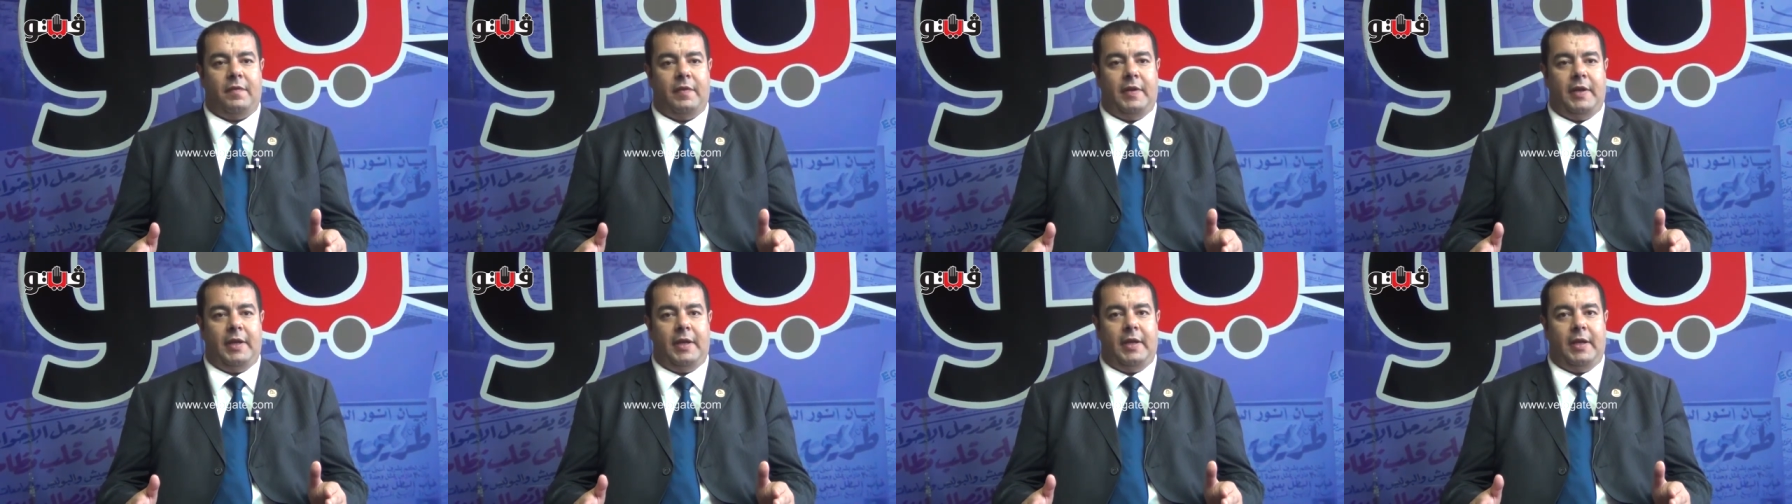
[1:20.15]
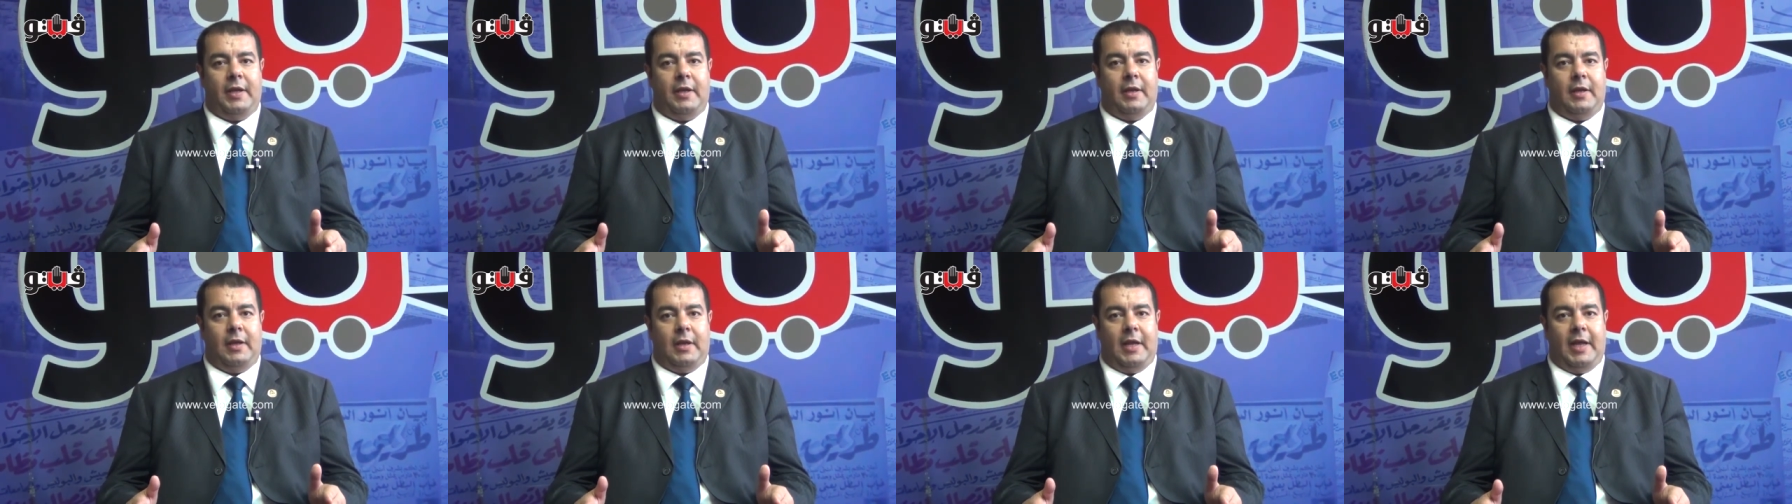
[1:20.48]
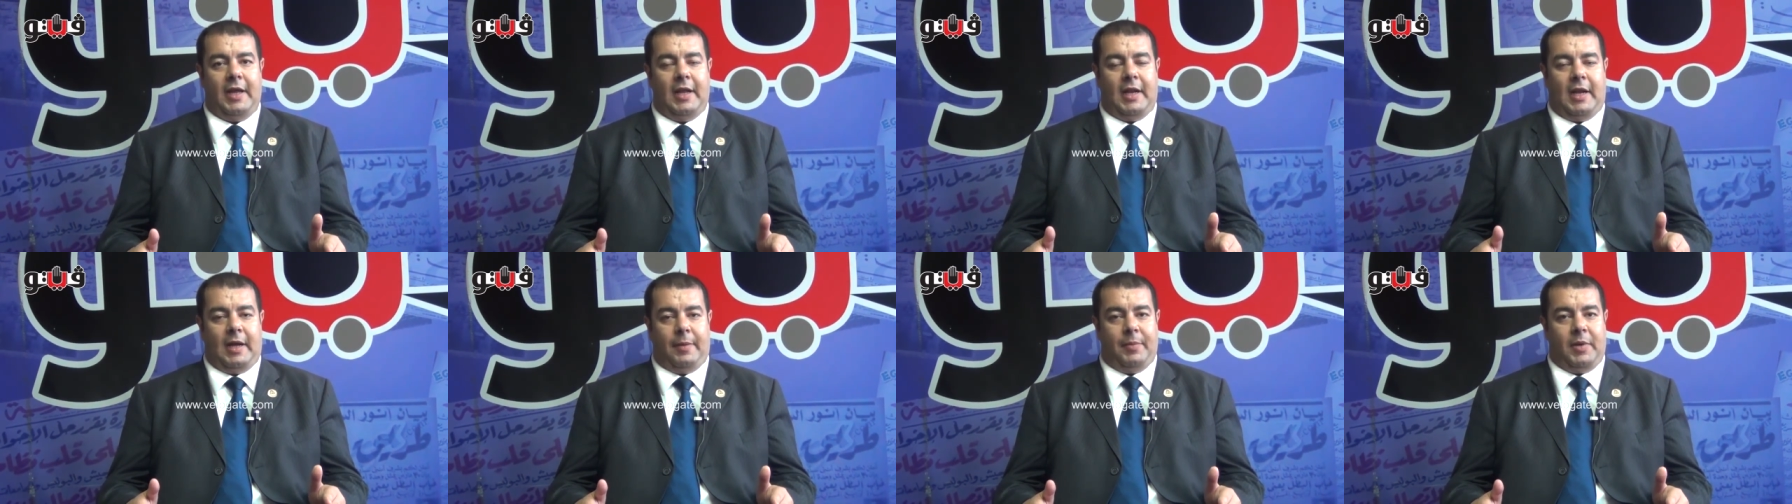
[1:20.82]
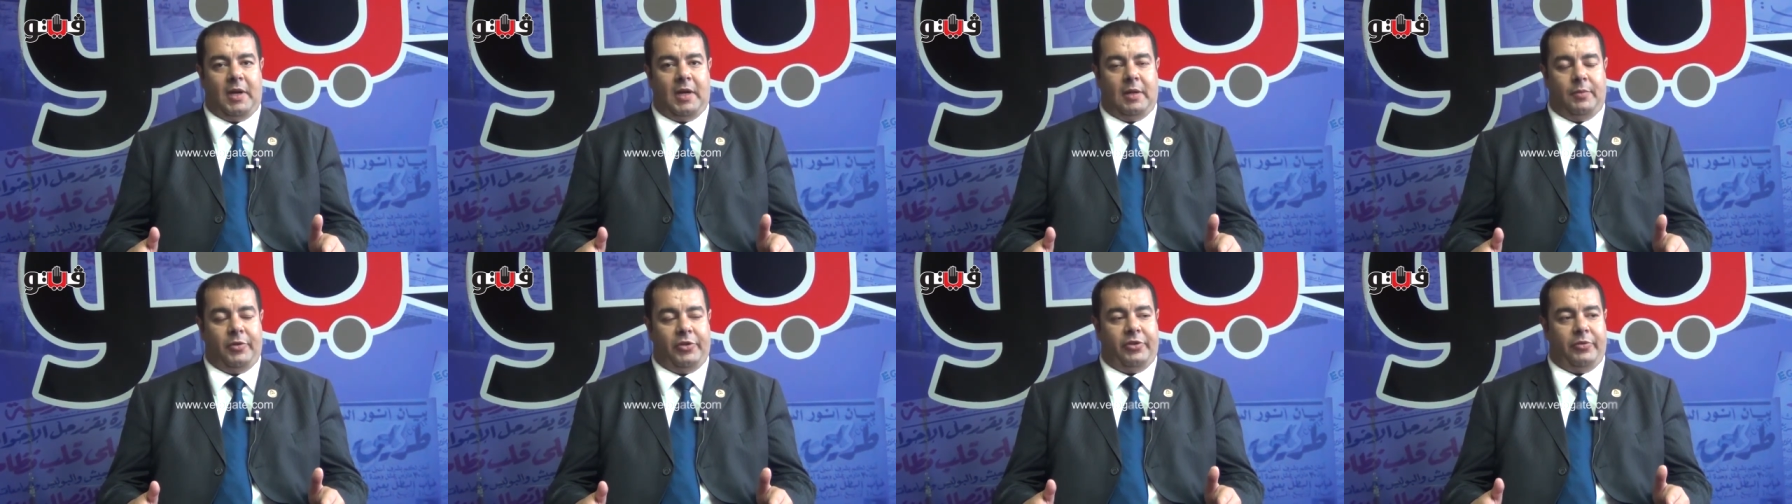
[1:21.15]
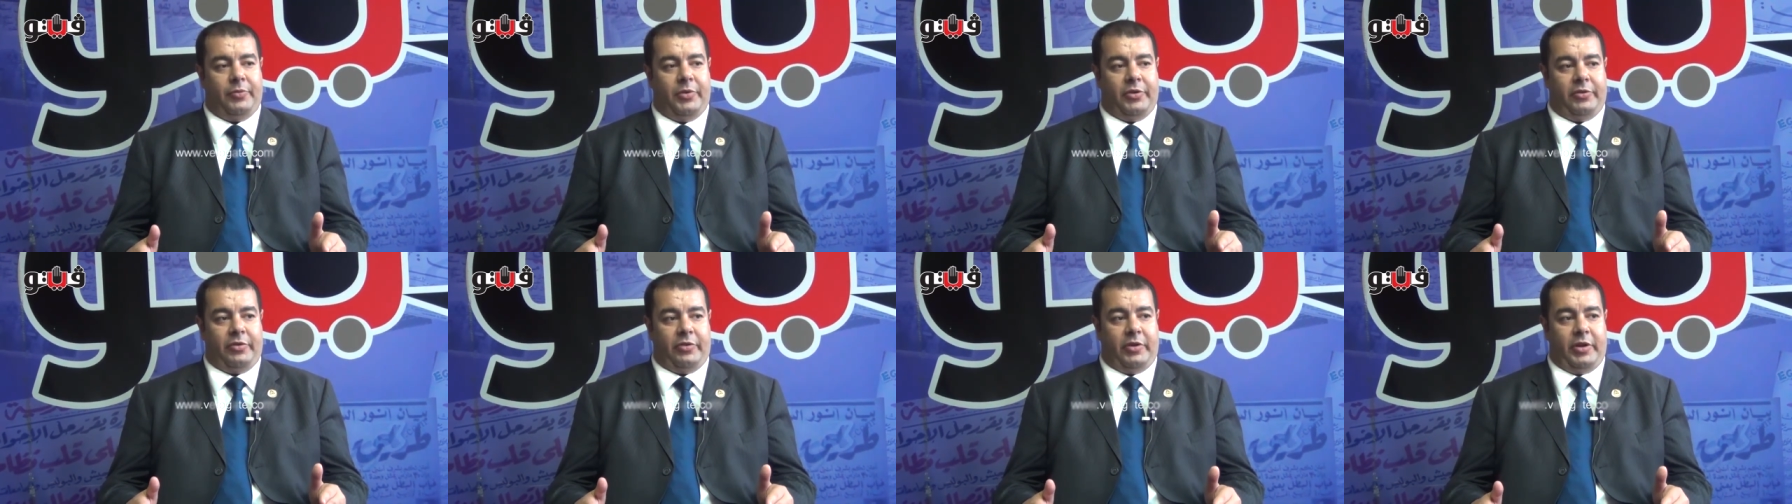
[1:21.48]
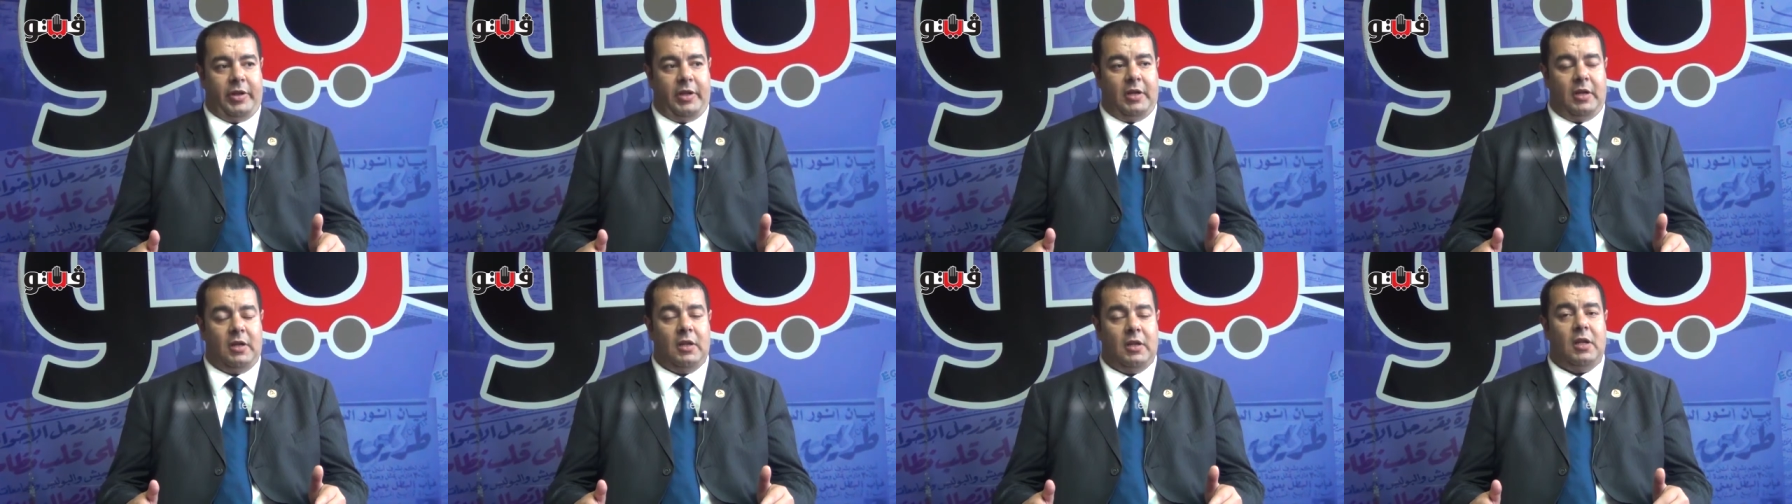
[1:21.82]
في الهيئه العامه للخدمات
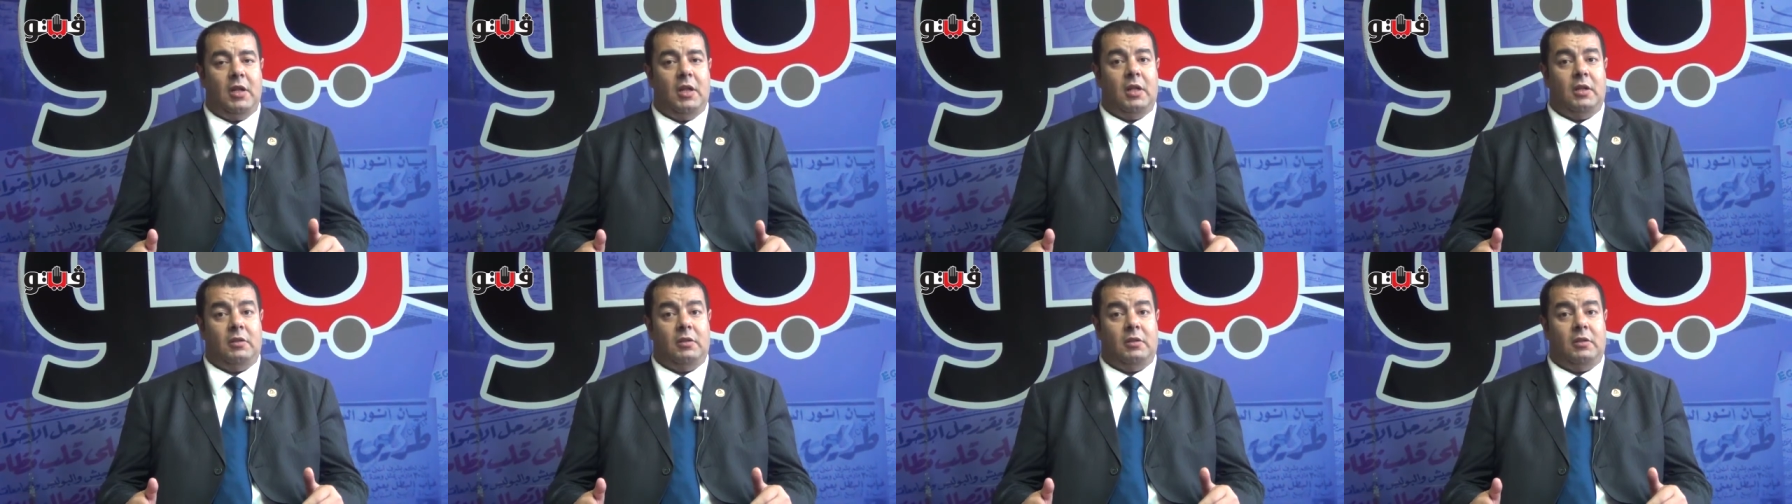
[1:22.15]
البيطريه